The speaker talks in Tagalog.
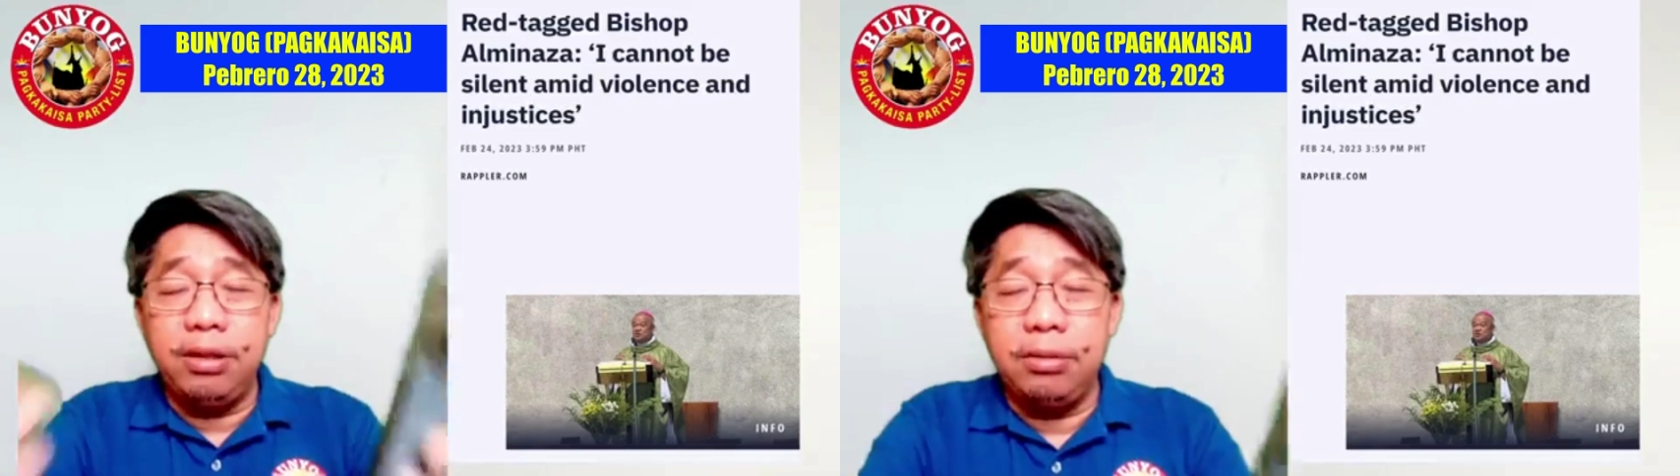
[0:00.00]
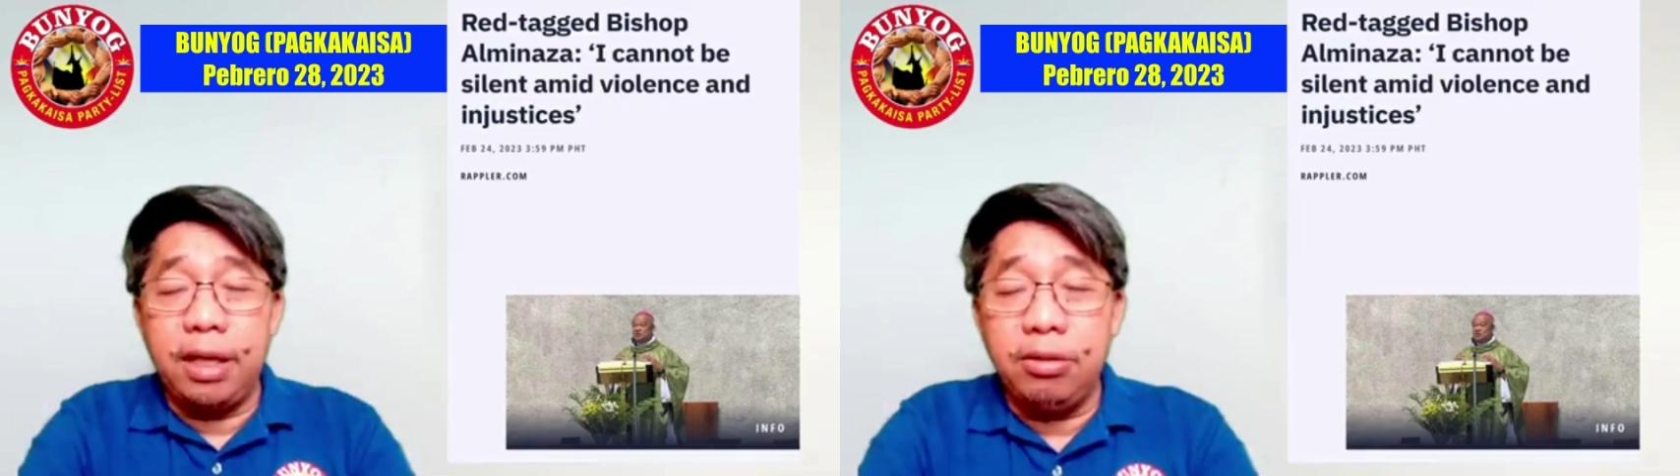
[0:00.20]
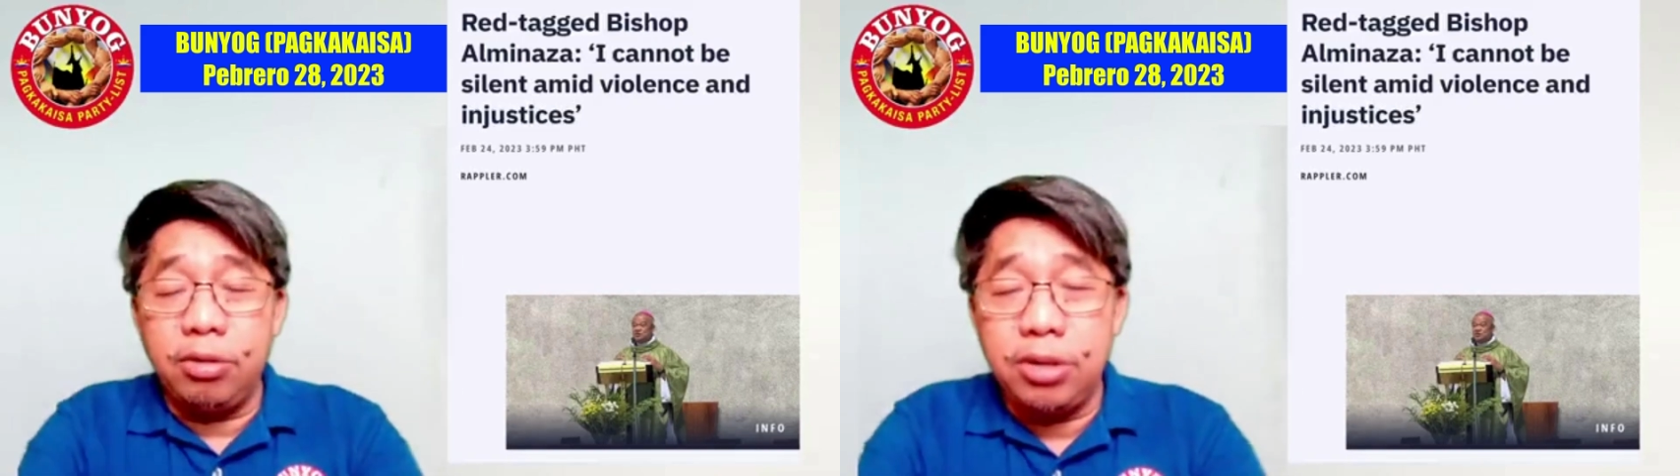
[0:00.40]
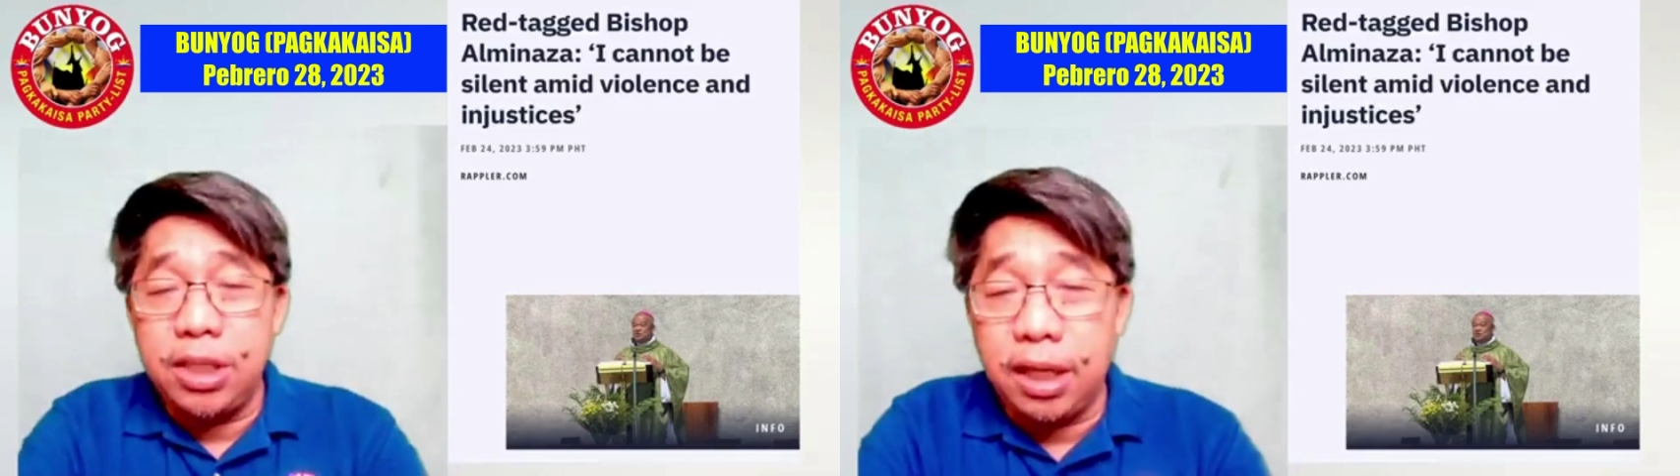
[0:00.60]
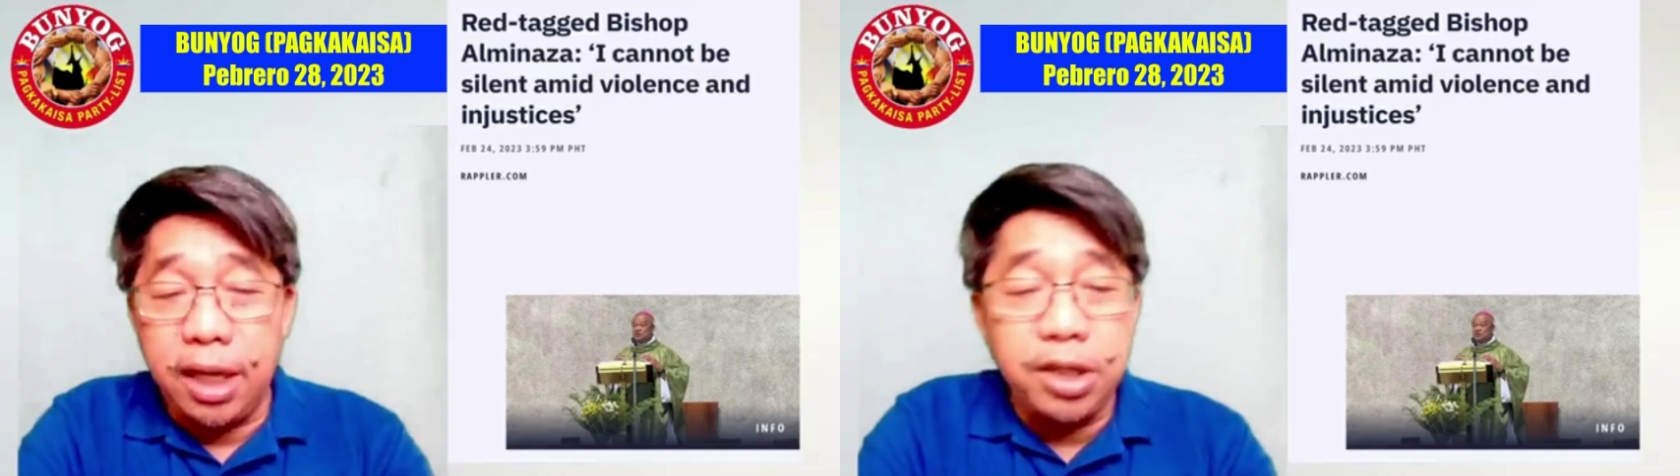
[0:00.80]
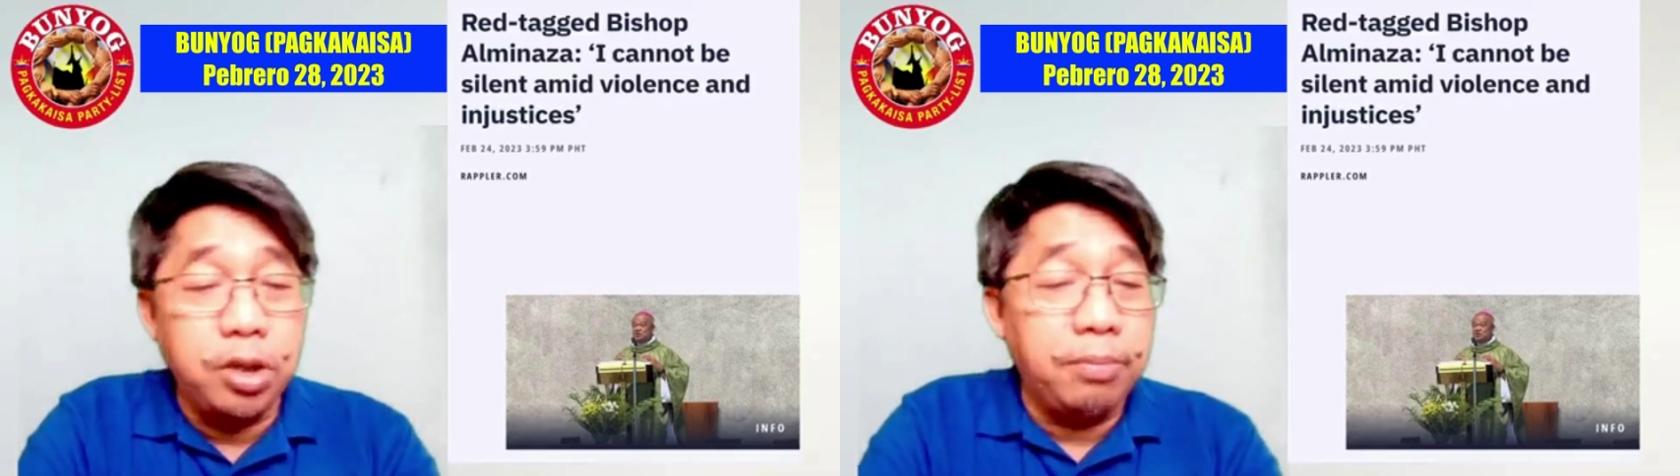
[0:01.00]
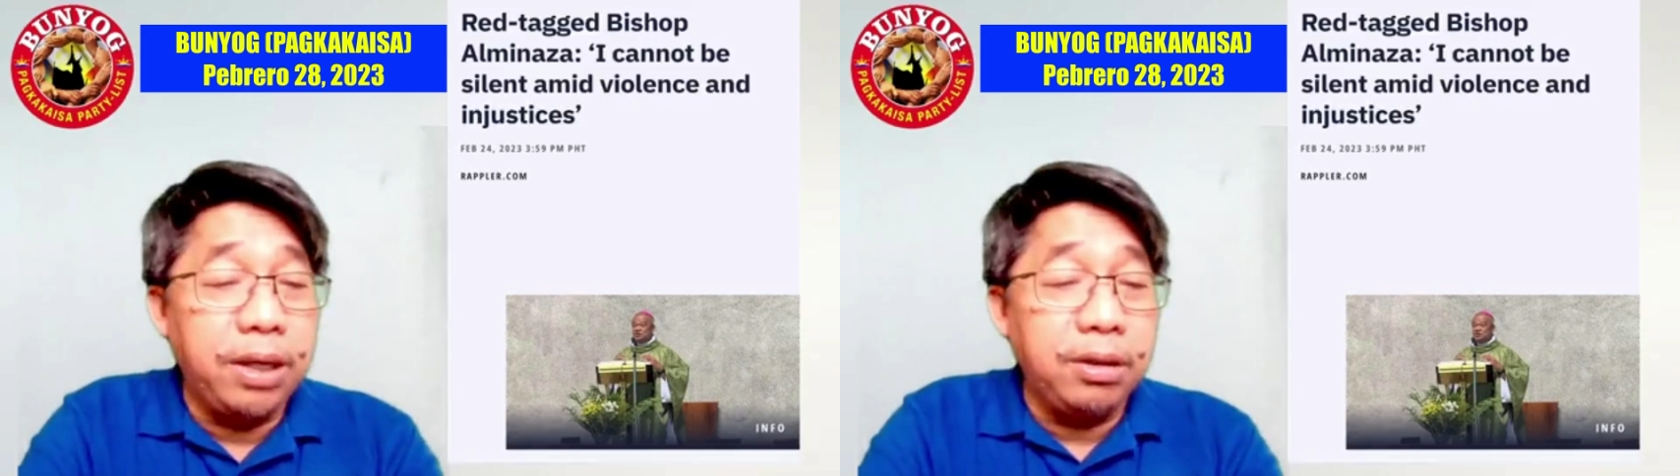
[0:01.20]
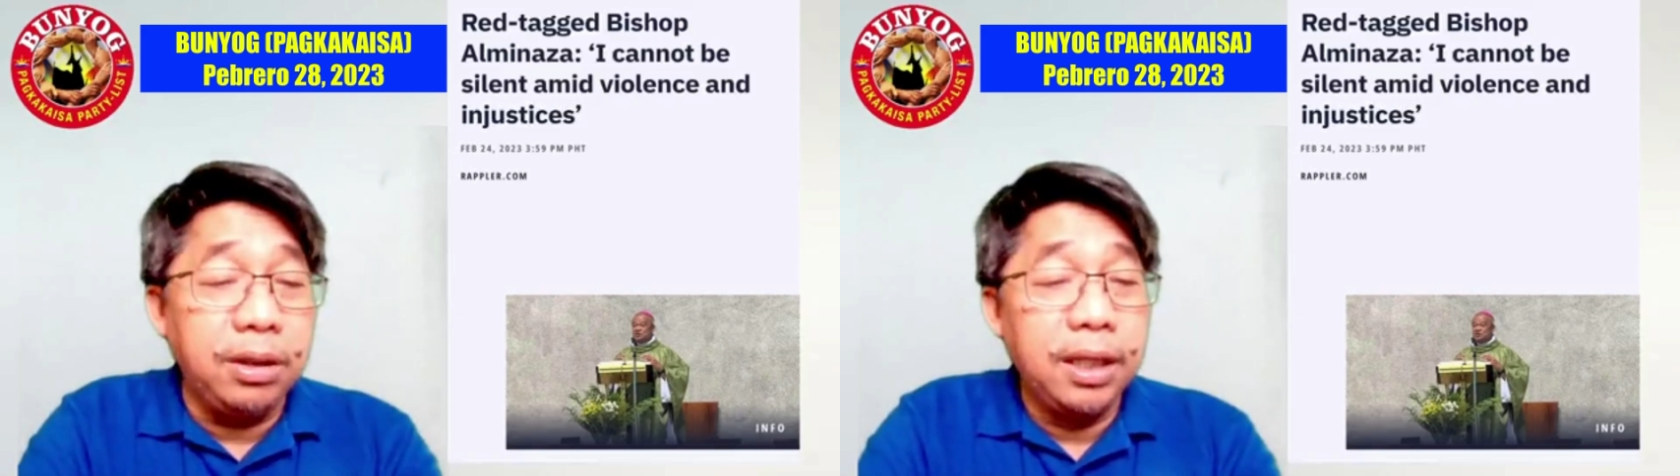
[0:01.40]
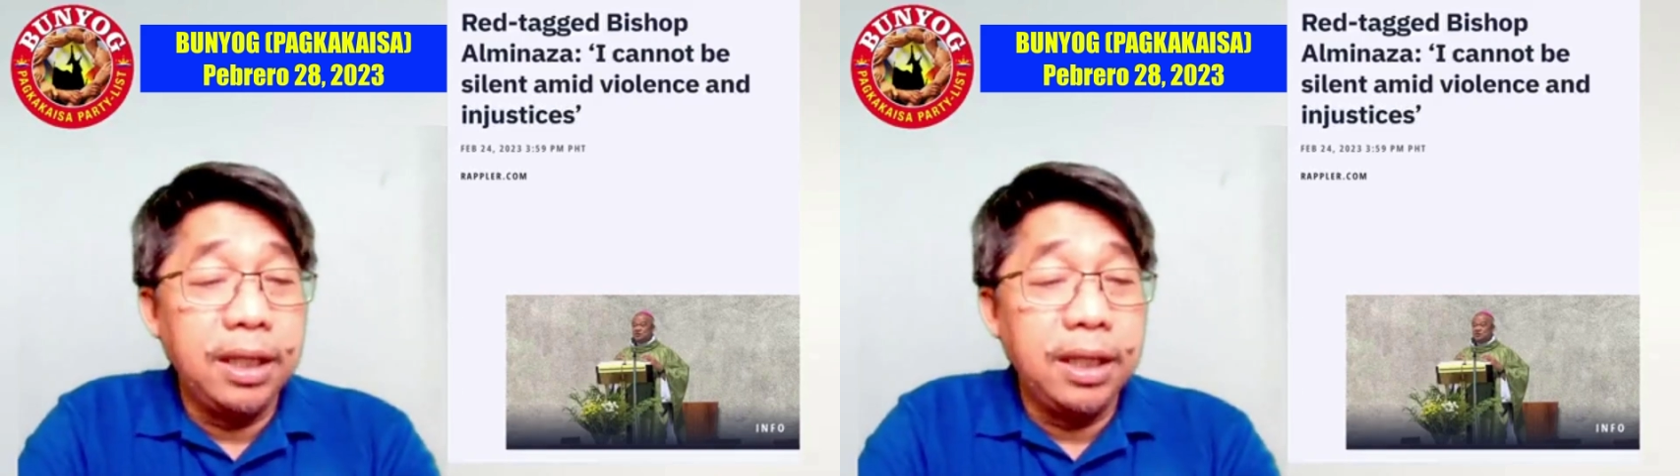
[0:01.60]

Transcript: yung ano consecration ba 'yon?